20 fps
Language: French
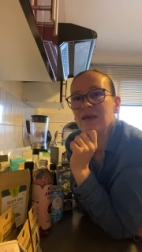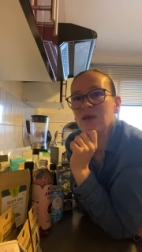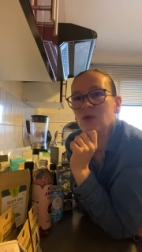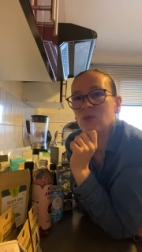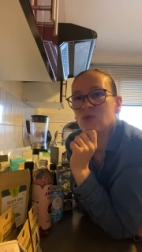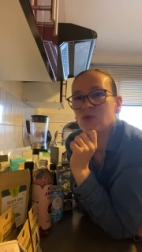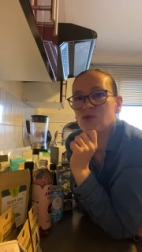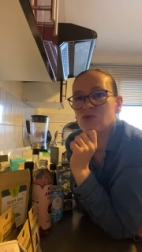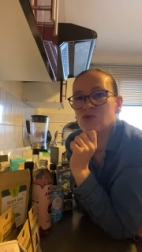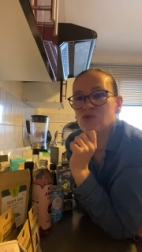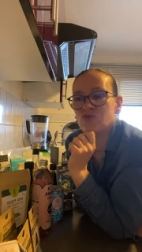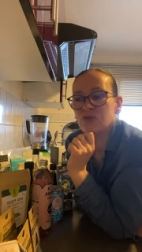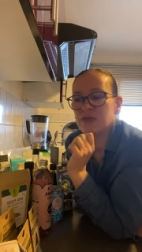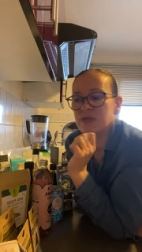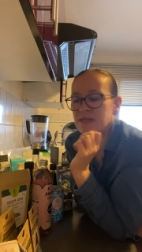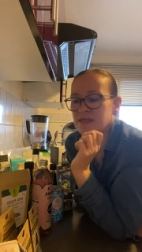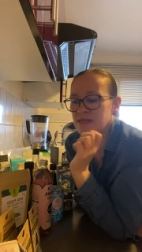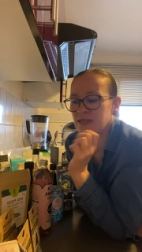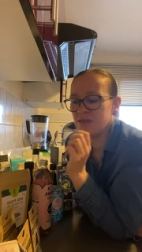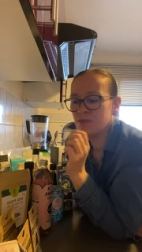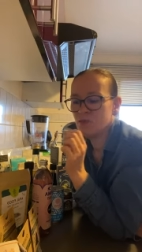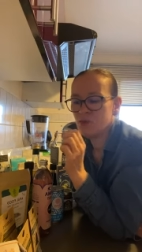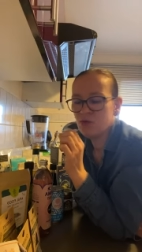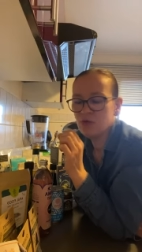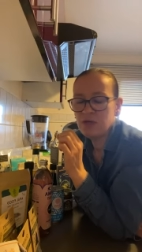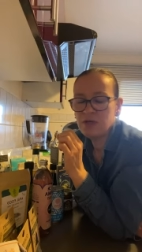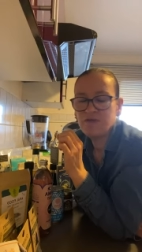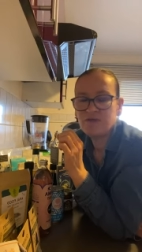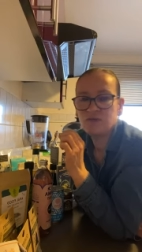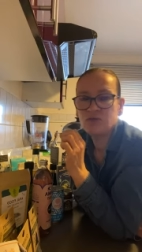Pour se nourrir sainement,
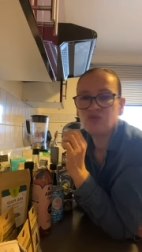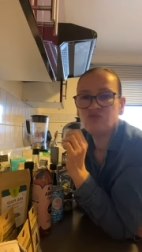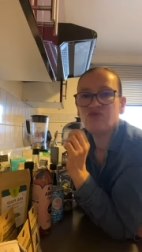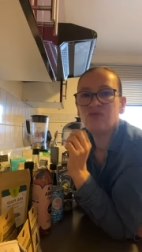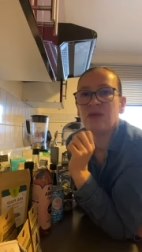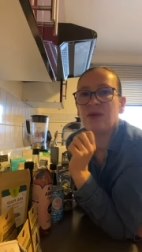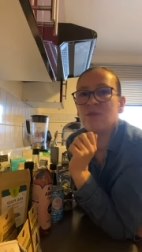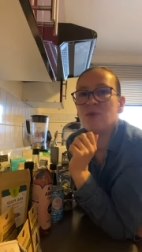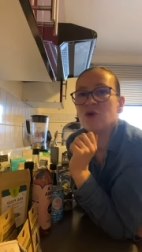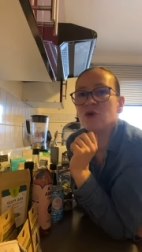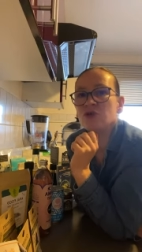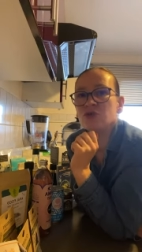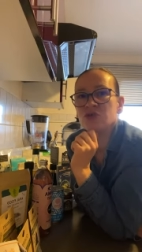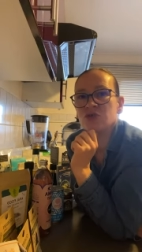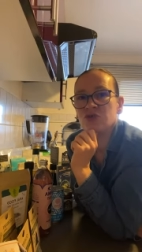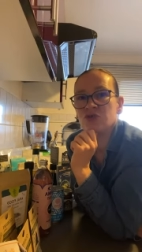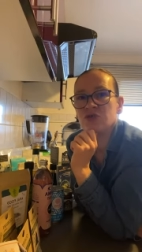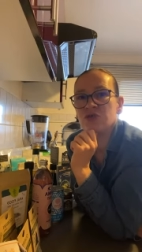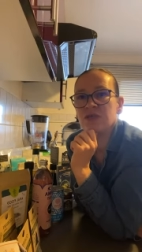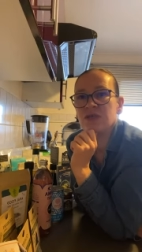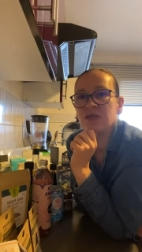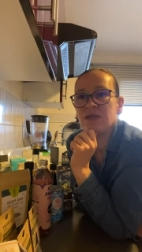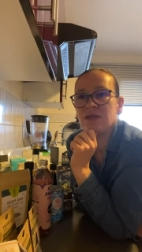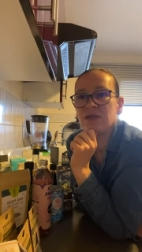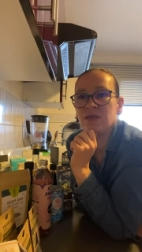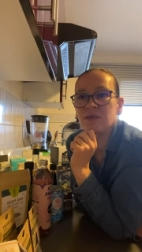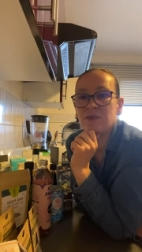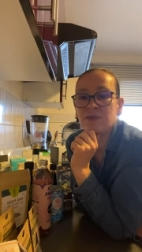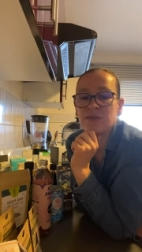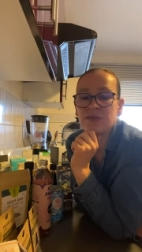il faut tout d'abord changer,
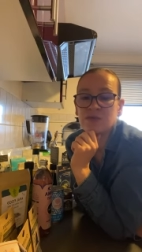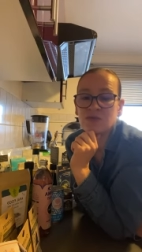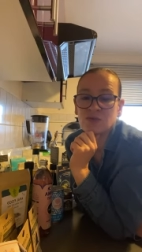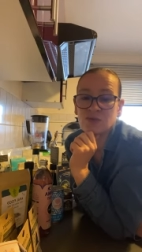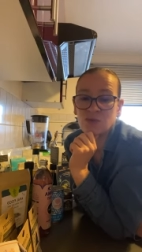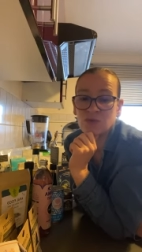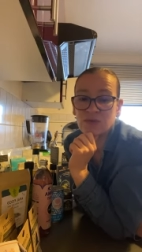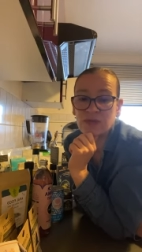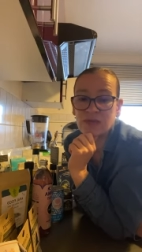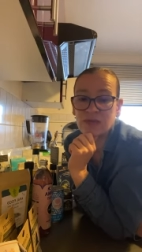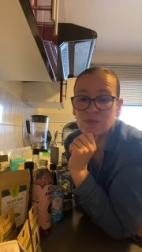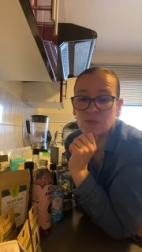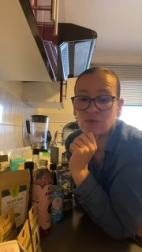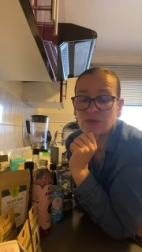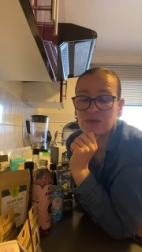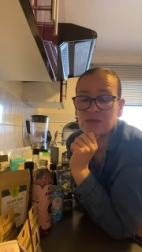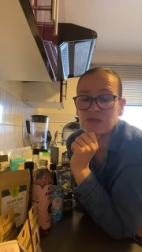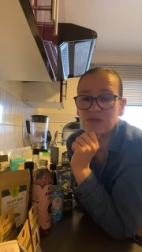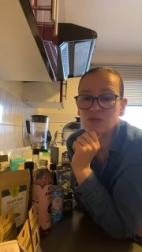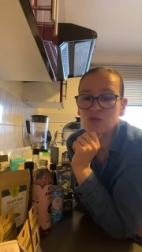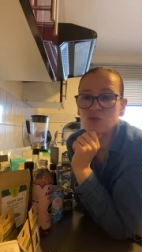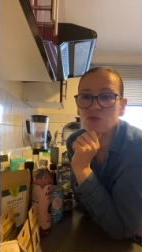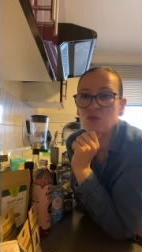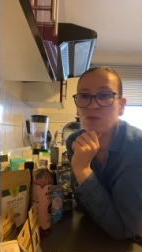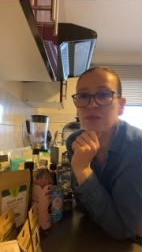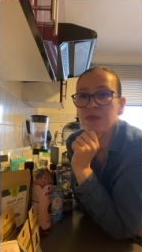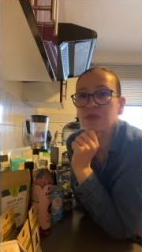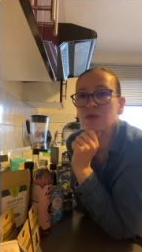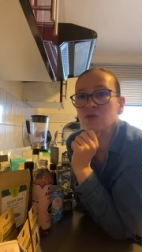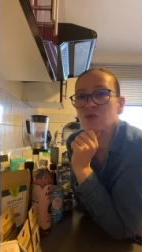bien sûr, d'alimentation,
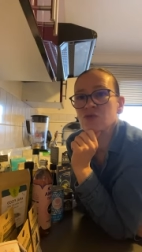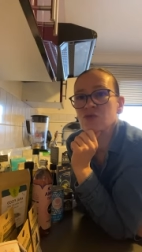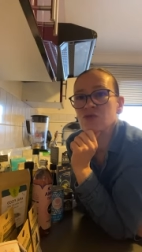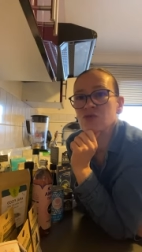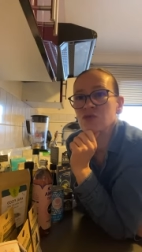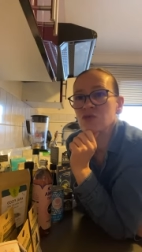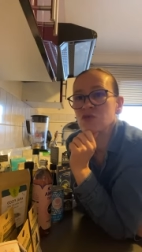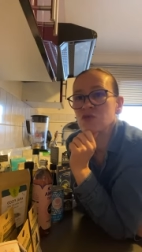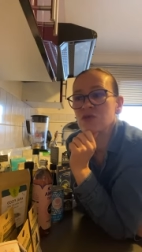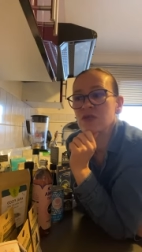mais dans le sens d'une